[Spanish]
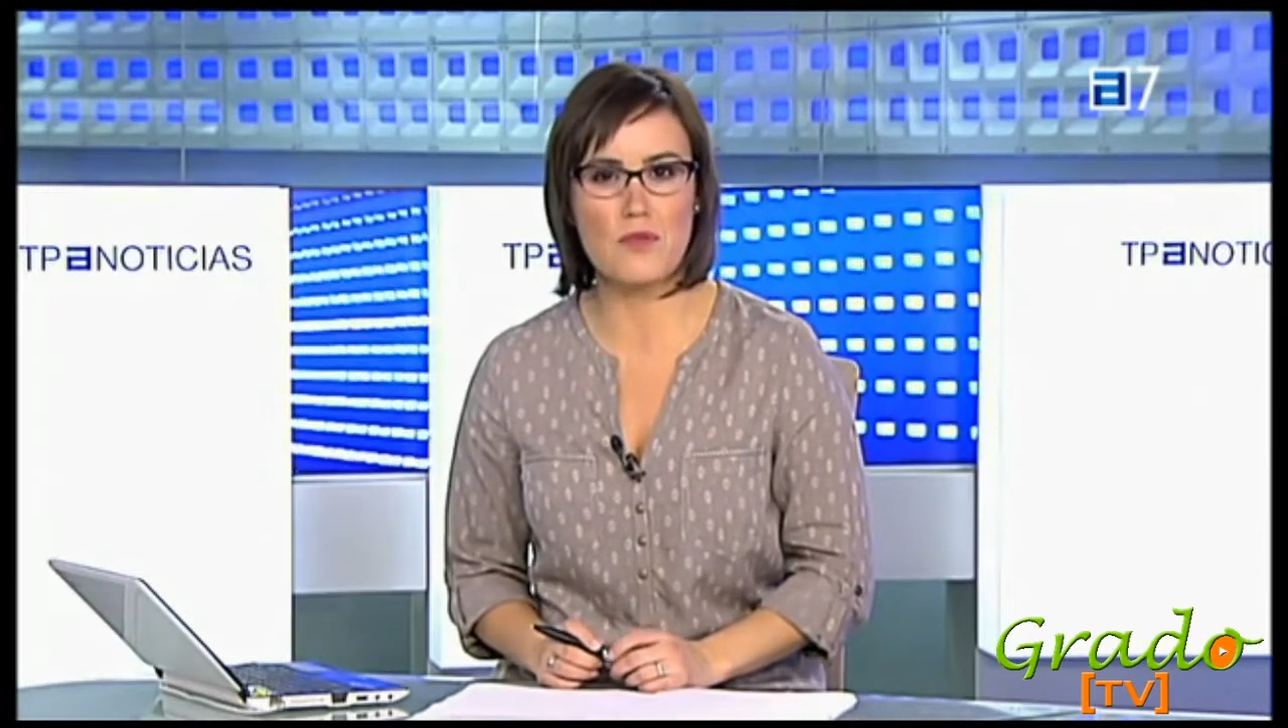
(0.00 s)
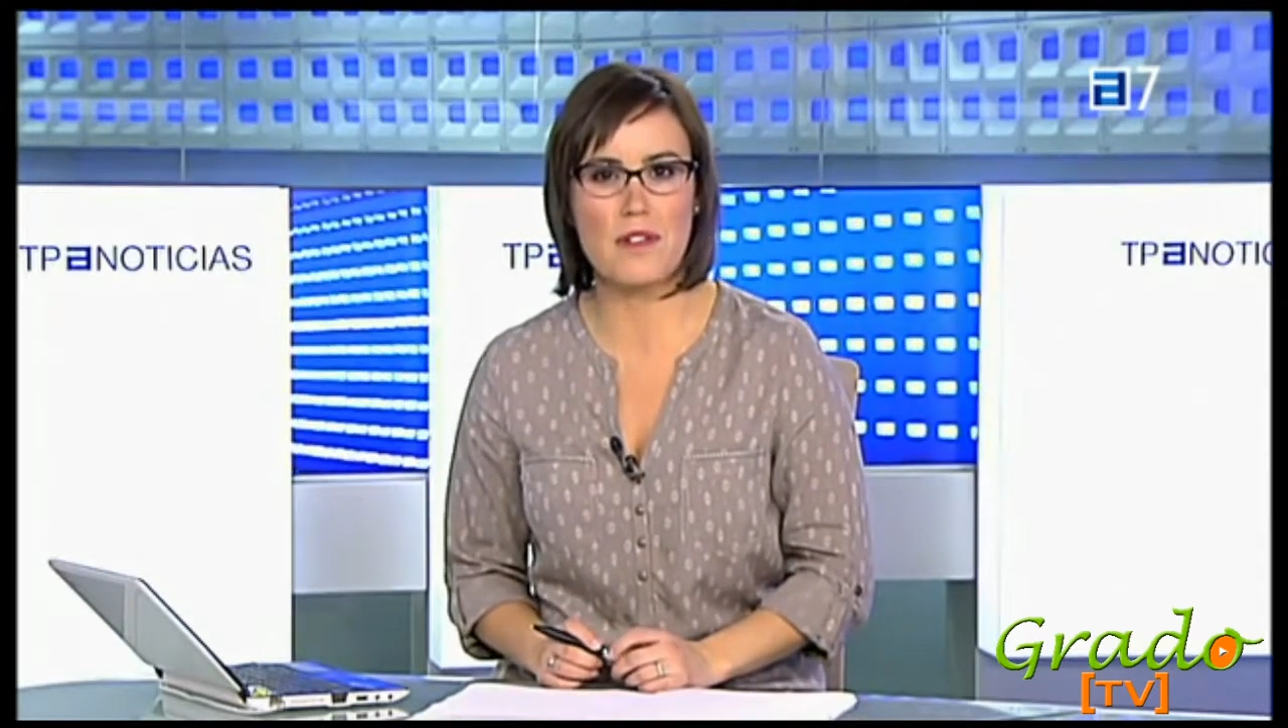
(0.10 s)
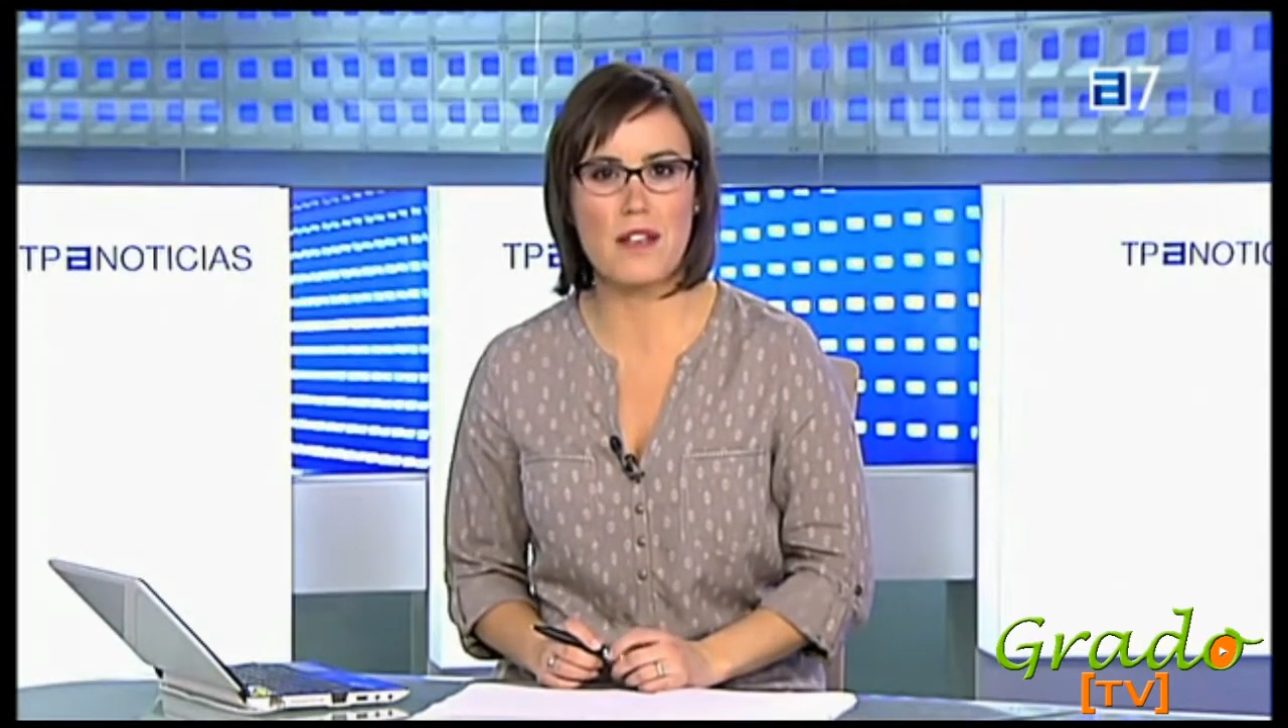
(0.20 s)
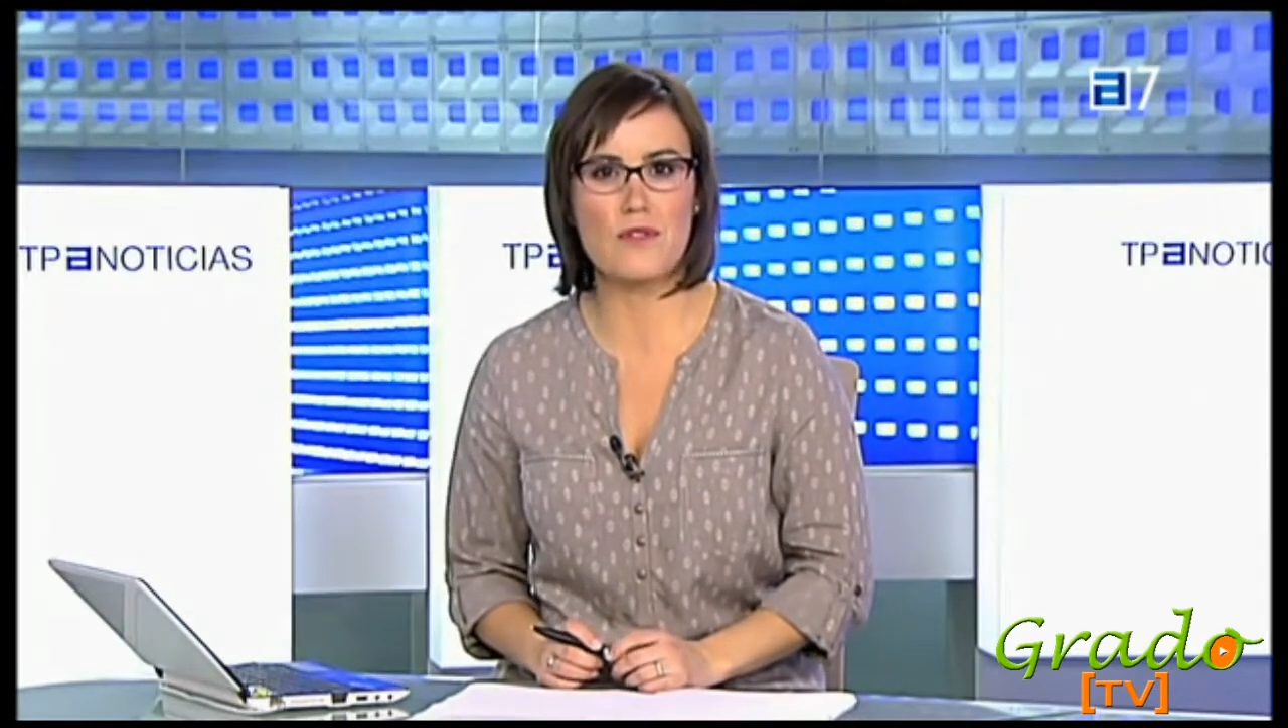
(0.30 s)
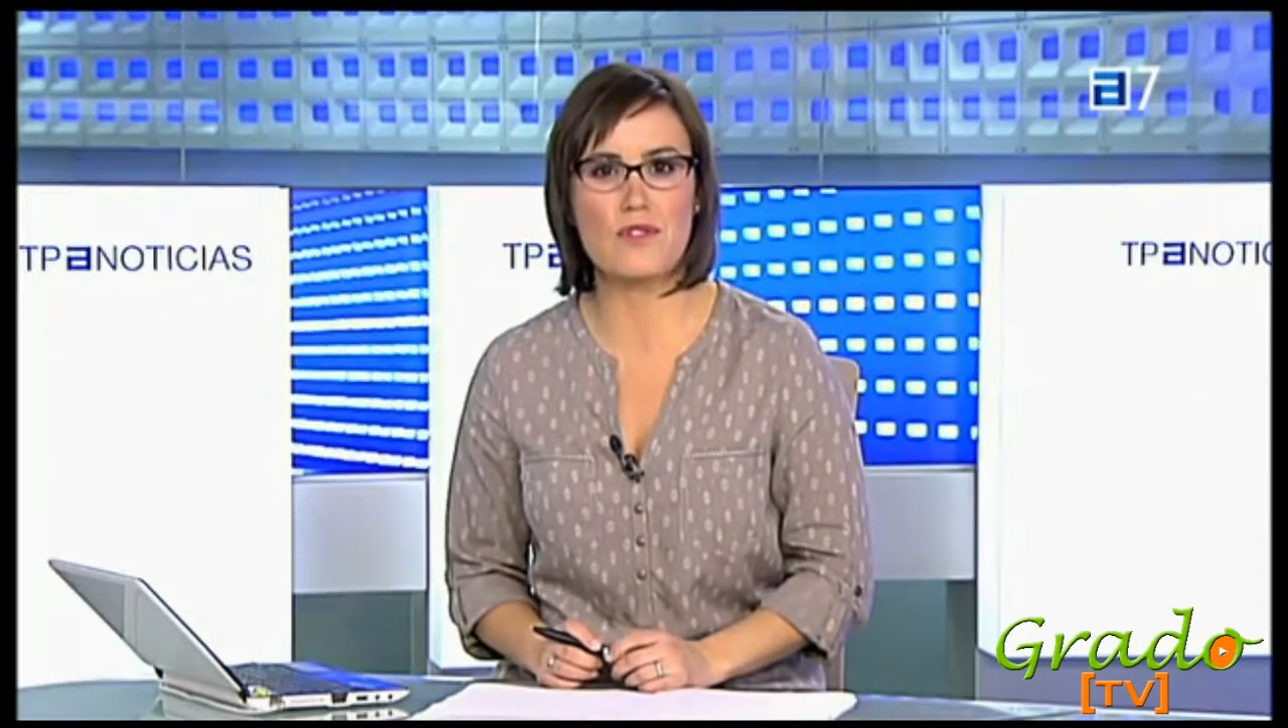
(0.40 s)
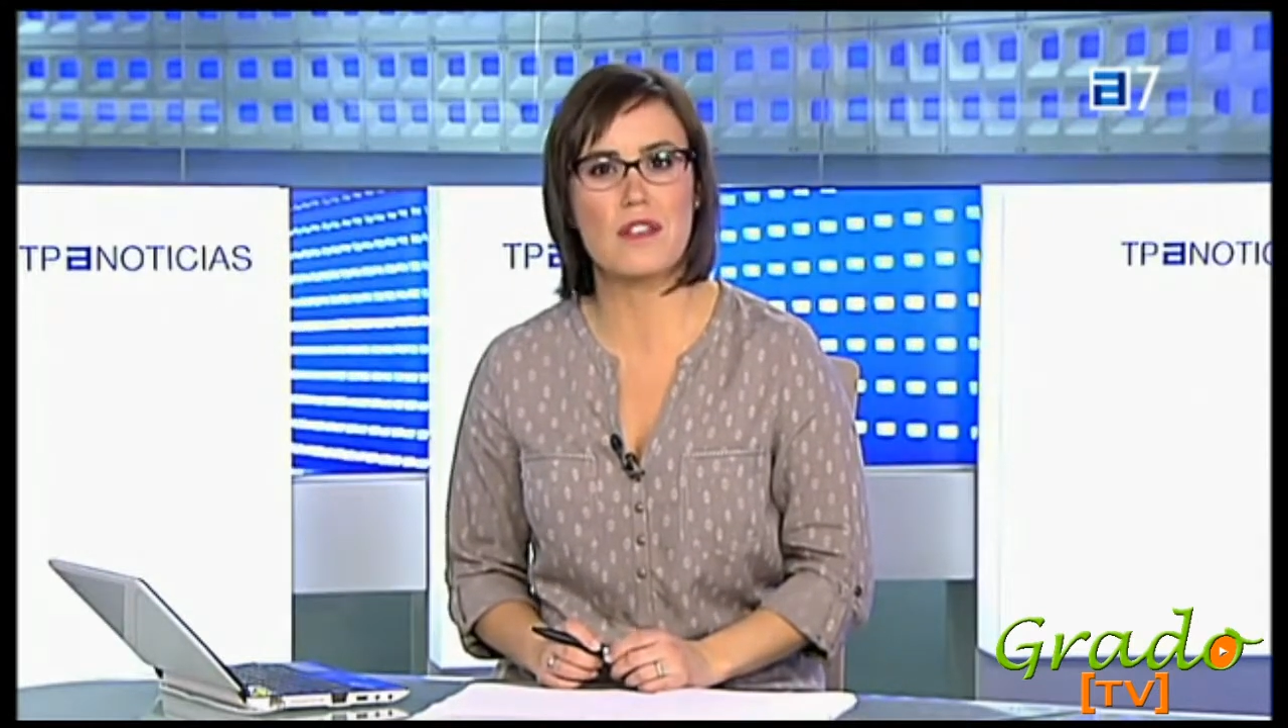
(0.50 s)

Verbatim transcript: cuadrados